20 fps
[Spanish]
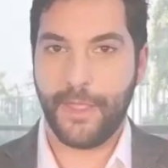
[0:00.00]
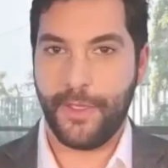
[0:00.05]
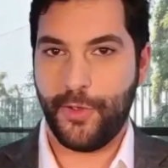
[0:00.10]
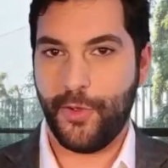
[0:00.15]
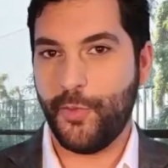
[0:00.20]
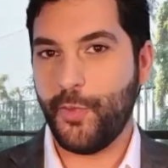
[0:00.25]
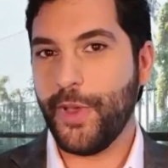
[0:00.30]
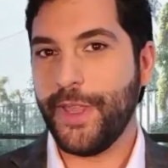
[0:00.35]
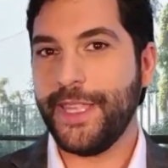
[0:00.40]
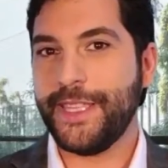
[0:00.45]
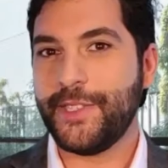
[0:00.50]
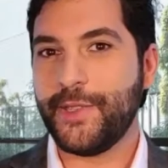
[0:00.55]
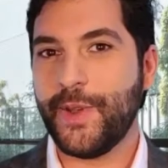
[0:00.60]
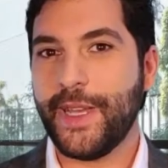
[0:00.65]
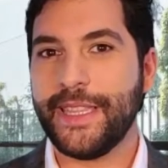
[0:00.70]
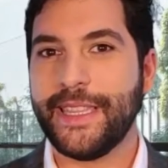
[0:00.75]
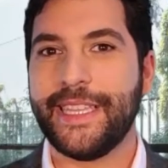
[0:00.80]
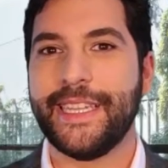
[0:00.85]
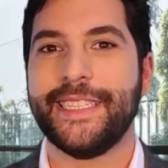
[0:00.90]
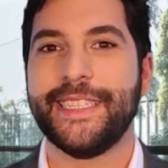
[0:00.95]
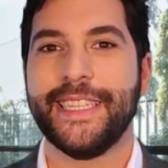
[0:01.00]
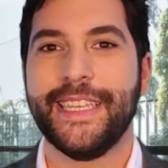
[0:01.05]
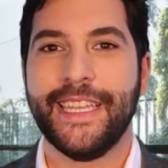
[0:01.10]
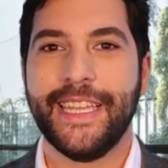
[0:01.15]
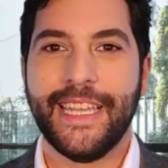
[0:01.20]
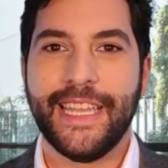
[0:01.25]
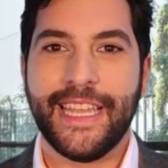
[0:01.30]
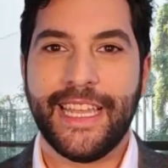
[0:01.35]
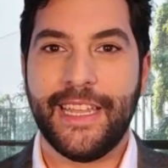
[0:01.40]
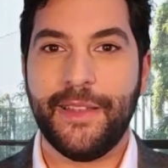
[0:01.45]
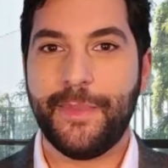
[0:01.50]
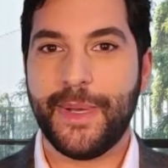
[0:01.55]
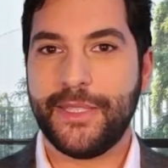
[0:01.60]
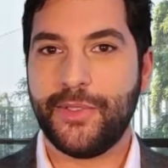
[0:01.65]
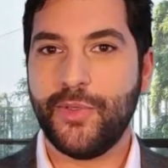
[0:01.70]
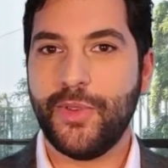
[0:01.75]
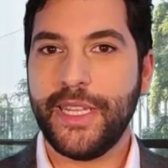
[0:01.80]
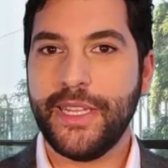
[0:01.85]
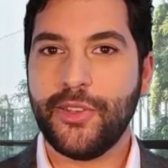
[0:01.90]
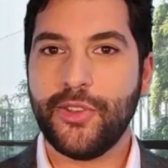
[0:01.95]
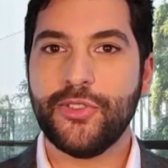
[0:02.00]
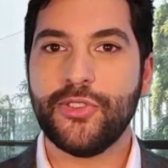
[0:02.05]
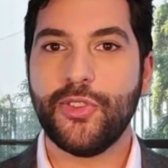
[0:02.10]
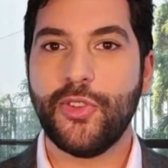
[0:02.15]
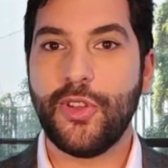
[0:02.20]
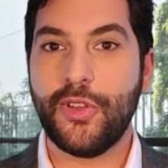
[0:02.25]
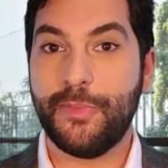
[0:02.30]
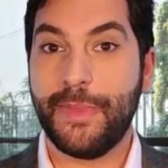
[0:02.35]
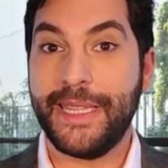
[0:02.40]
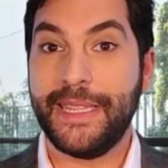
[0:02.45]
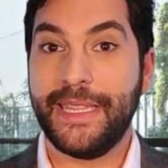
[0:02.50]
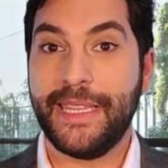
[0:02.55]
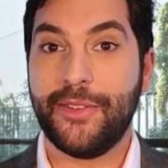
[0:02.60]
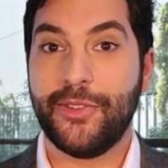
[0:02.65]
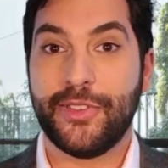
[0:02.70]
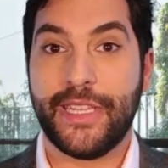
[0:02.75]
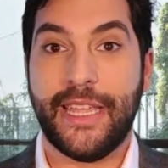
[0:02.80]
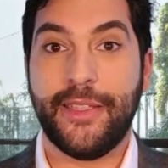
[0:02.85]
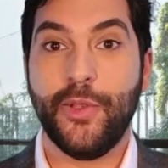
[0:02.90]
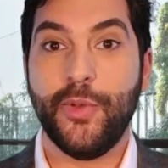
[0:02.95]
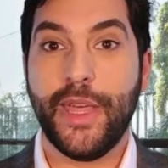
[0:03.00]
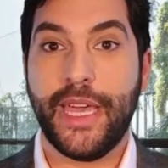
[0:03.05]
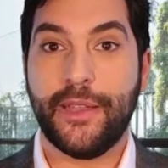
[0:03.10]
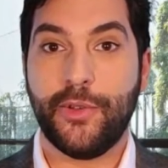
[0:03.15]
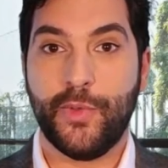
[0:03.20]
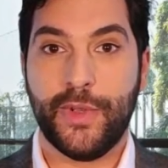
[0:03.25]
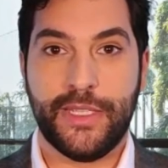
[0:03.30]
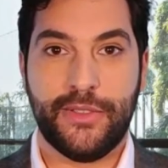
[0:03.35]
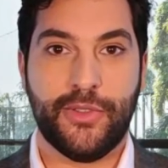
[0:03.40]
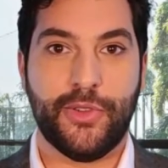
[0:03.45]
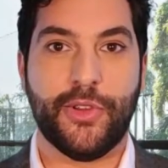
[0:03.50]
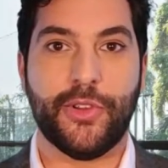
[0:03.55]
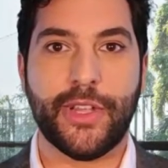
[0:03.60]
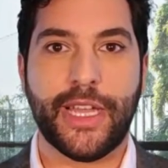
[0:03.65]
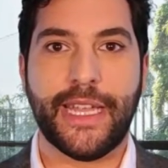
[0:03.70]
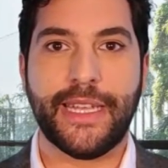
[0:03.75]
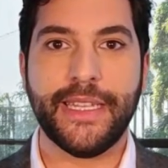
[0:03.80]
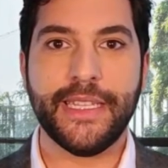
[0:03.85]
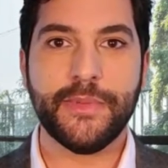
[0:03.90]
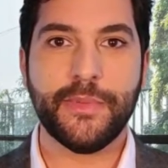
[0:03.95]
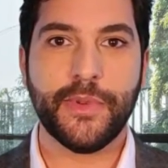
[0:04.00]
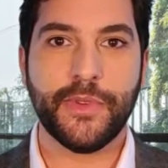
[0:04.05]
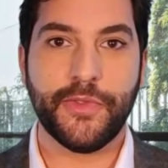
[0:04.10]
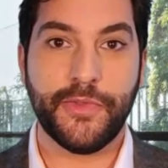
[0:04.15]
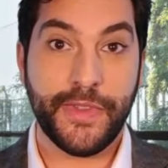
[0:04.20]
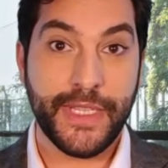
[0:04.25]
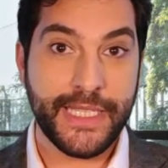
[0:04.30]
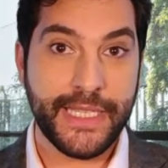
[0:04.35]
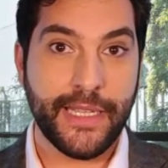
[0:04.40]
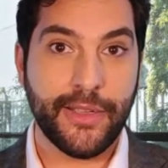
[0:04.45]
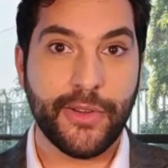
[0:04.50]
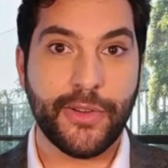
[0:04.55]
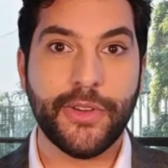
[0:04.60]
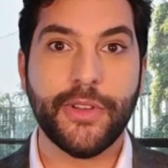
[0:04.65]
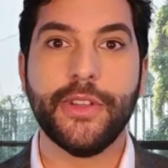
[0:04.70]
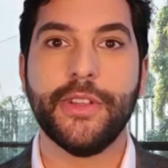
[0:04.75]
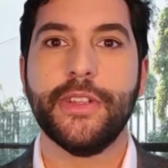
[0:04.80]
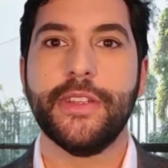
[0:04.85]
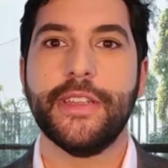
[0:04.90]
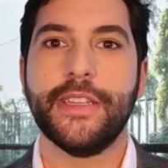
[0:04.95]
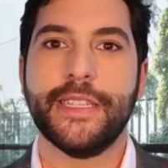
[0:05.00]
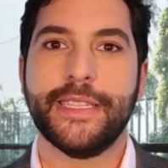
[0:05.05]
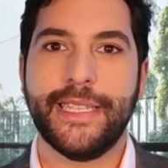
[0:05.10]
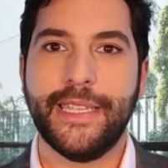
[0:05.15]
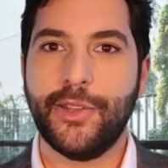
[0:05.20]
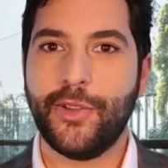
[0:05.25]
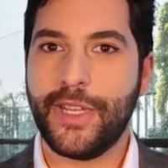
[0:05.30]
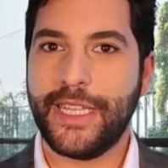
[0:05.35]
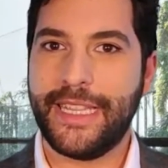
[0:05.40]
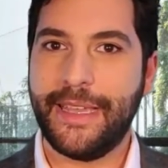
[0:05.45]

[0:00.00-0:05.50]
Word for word: Como he dicho antes, el pachuli no solamente nos ayuda a nuestro organismo físico, sino que